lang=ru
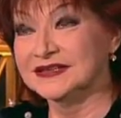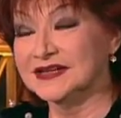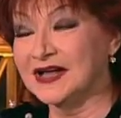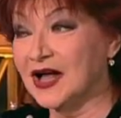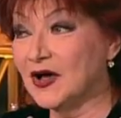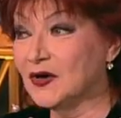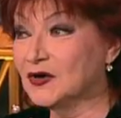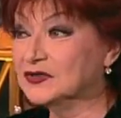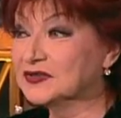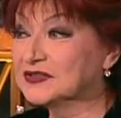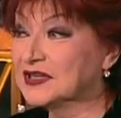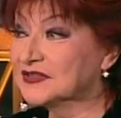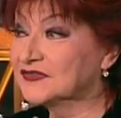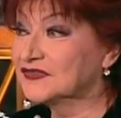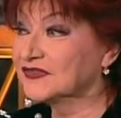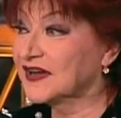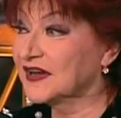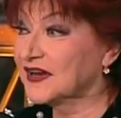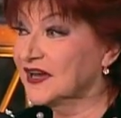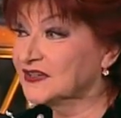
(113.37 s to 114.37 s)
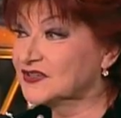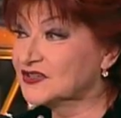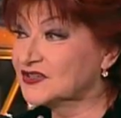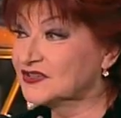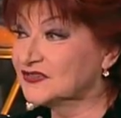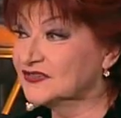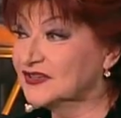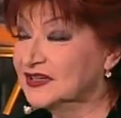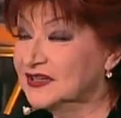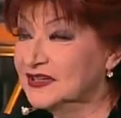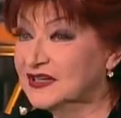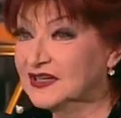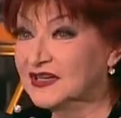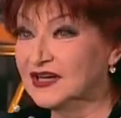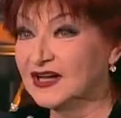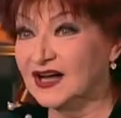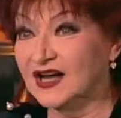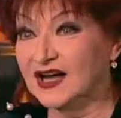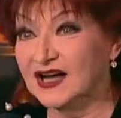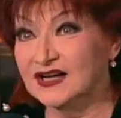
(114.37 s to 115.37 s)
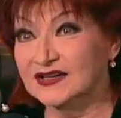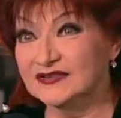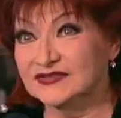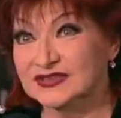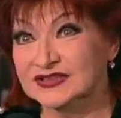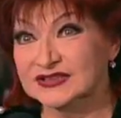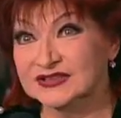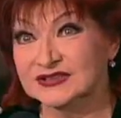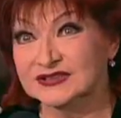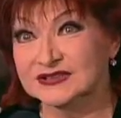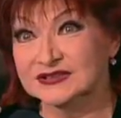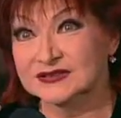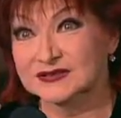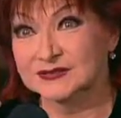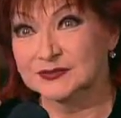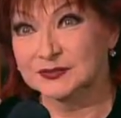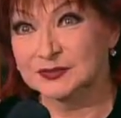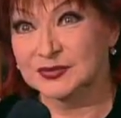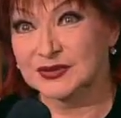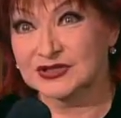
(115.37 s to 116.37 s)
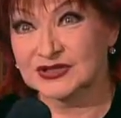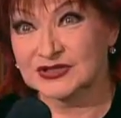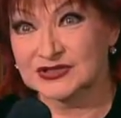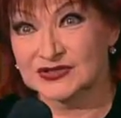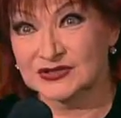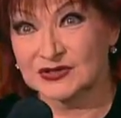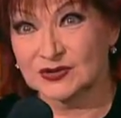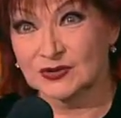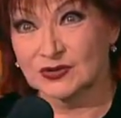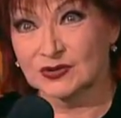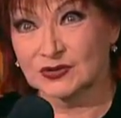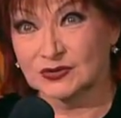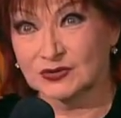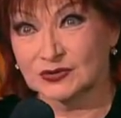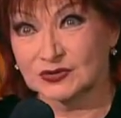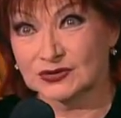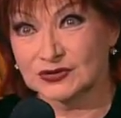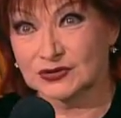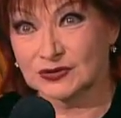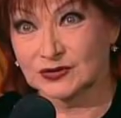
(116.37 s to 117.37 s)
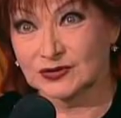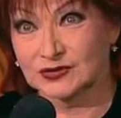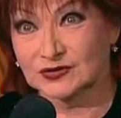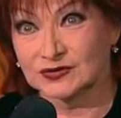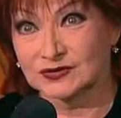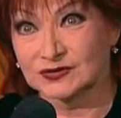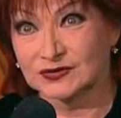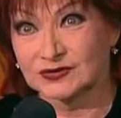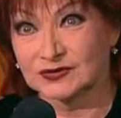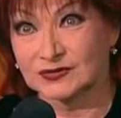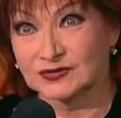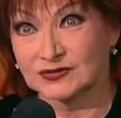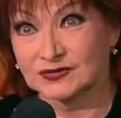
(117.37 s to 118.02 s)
А он так вкрадчиво, а вы по Козерогу кто? Кто?